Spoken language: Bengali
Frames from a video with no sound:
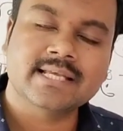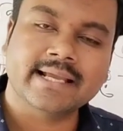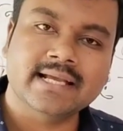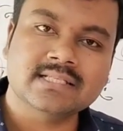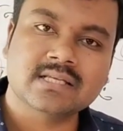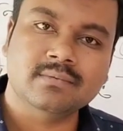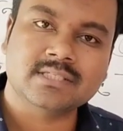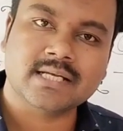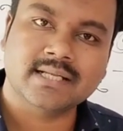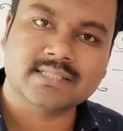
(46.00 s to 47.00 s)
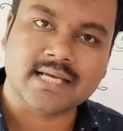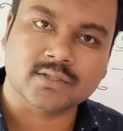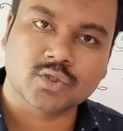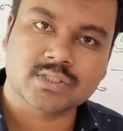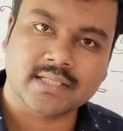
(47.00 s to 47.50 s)
সেকেন্ড সেমিস্টারের
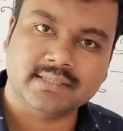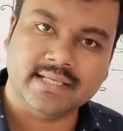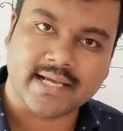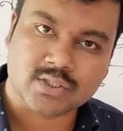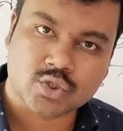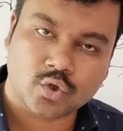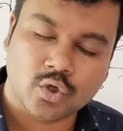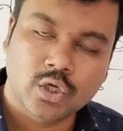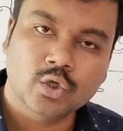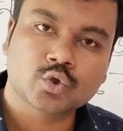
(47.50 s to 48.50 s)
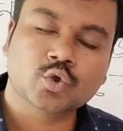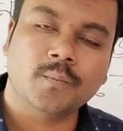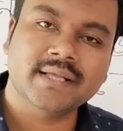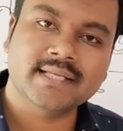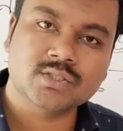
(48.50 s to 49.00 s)
ছাত্রছাত্রী আছো
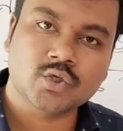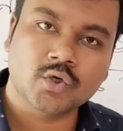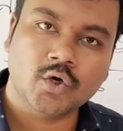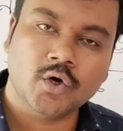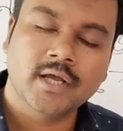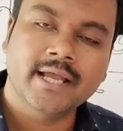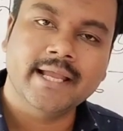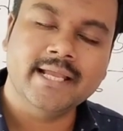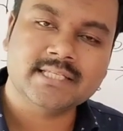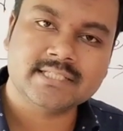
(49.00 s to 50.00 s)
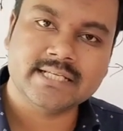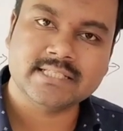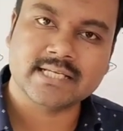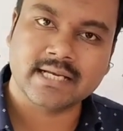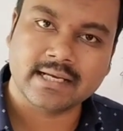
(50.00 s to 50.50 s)
তোমাদের জন্য হিস্ট্রি
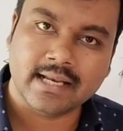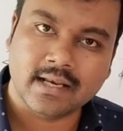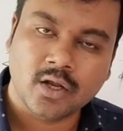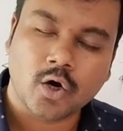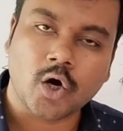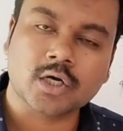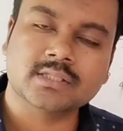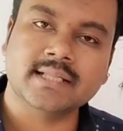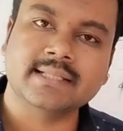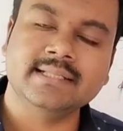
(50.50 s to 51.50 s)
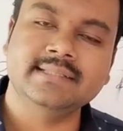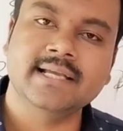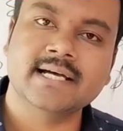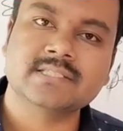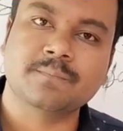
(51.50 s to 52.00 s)
জেনারেল অর্থাৎ
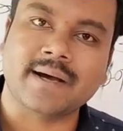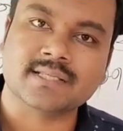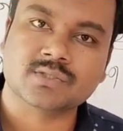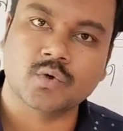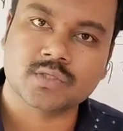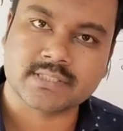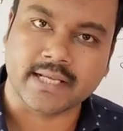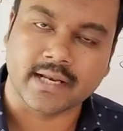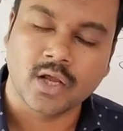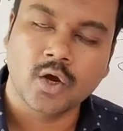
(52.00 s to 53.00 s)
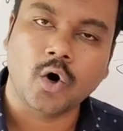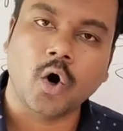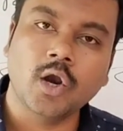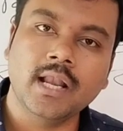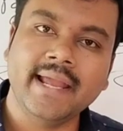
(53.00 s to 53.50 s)
ইতিহাস পাস কোর্সের
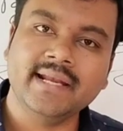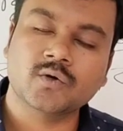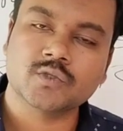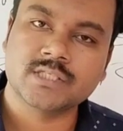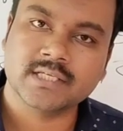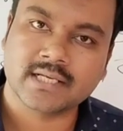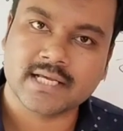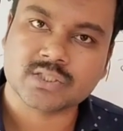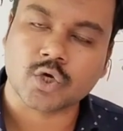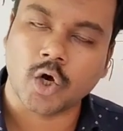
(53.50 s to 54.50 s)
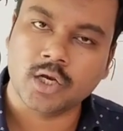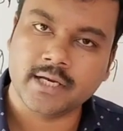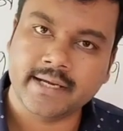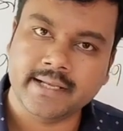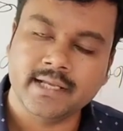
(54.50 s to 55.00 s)
অনলাইন কোচিং ক্লাস
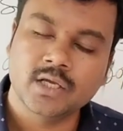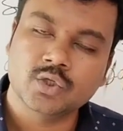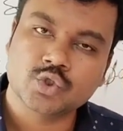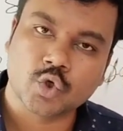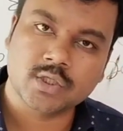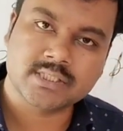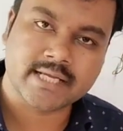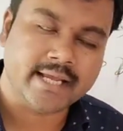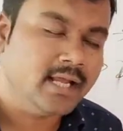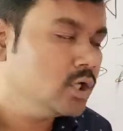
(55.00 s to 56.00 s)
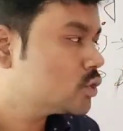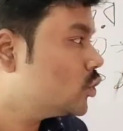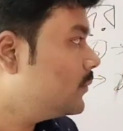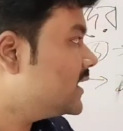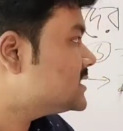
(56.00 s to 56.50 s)
অলরেডি চলছে
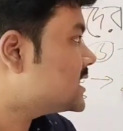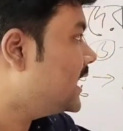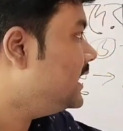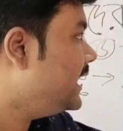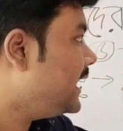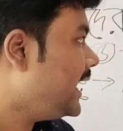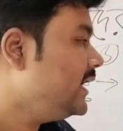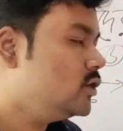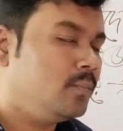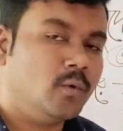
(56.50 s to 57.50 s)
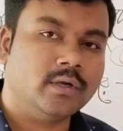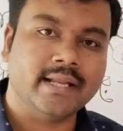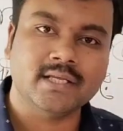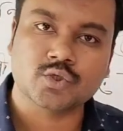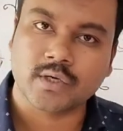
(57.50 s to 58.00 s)
তোমরা চাইলে এই
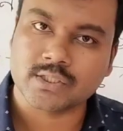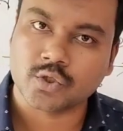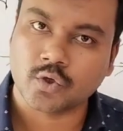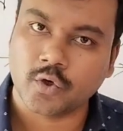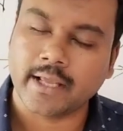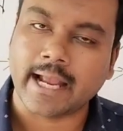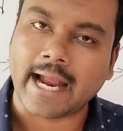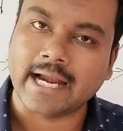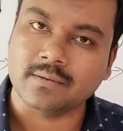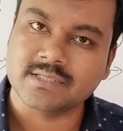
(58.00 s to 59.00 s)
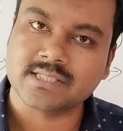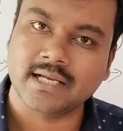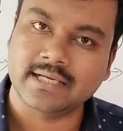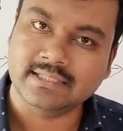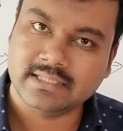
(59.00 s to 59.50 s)
নম্বরটায় যোগাযোগ করে
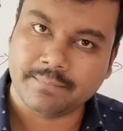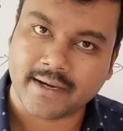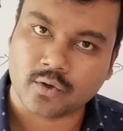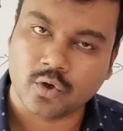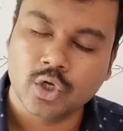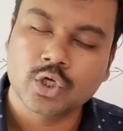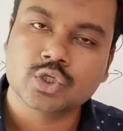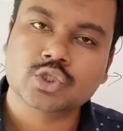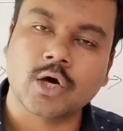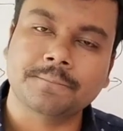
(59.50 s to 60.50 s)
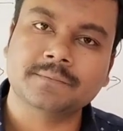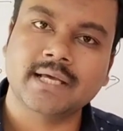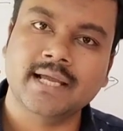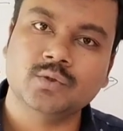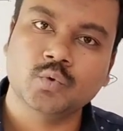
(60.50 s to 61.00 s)
অ্যাডমিশান নিতে পারো
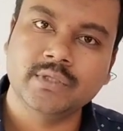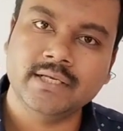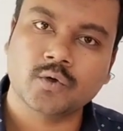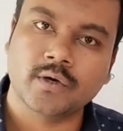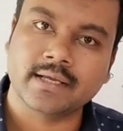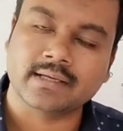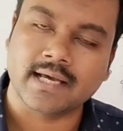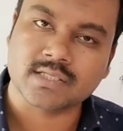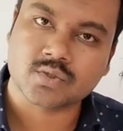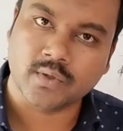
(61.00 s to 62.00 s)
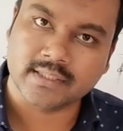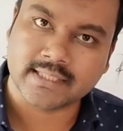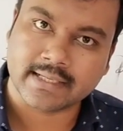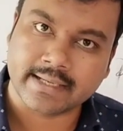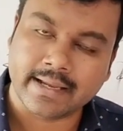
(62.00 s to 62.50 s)
সপ্তাহে দুদিন করে ক্লাস হয়ে
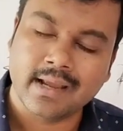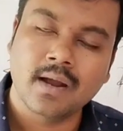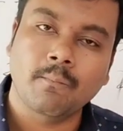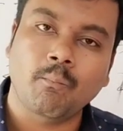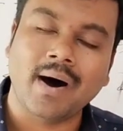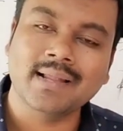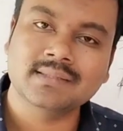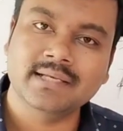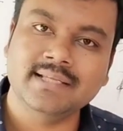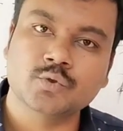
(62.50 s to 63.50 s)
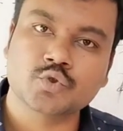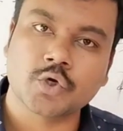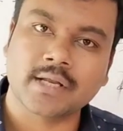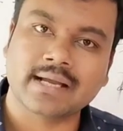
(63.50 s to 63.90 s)
থাকে মান্থলি দুশো